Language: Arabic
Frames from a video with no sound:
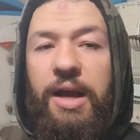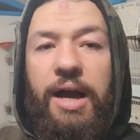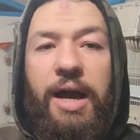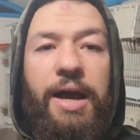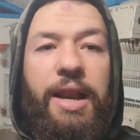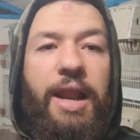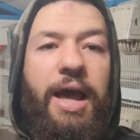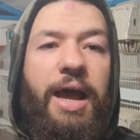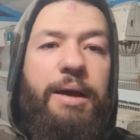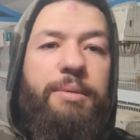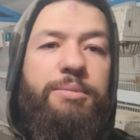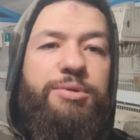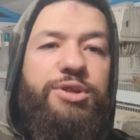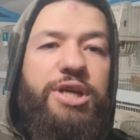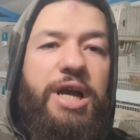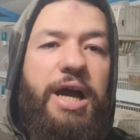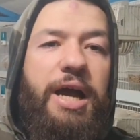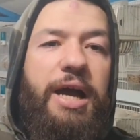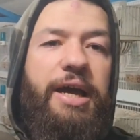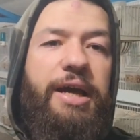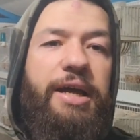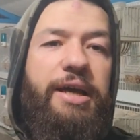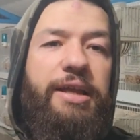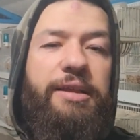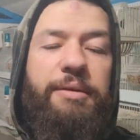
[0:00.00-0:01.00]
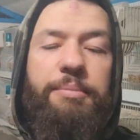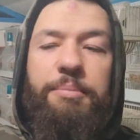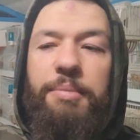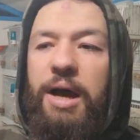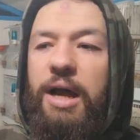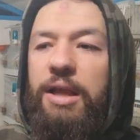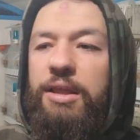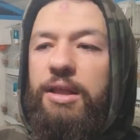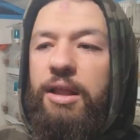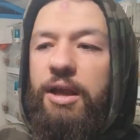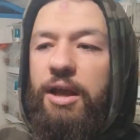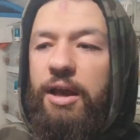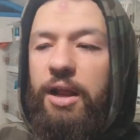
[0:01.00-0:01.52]
انا عم شاهد
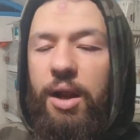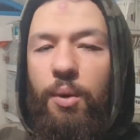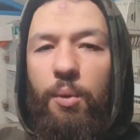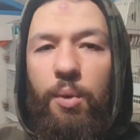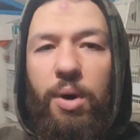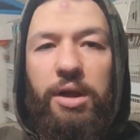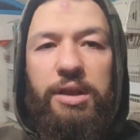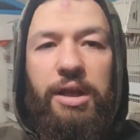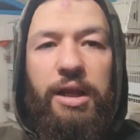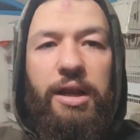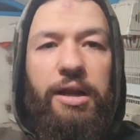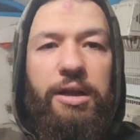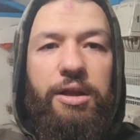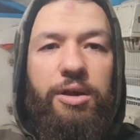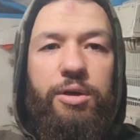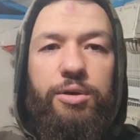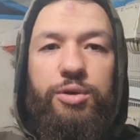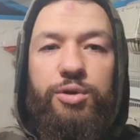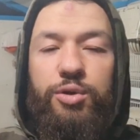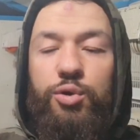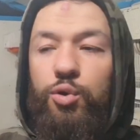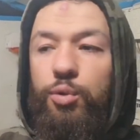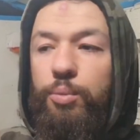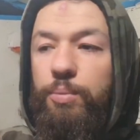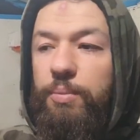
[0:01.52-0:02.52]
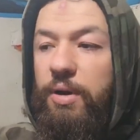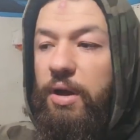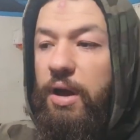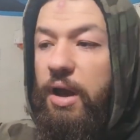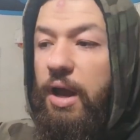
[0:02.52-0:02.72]
بعض القنوات على اليوتيوب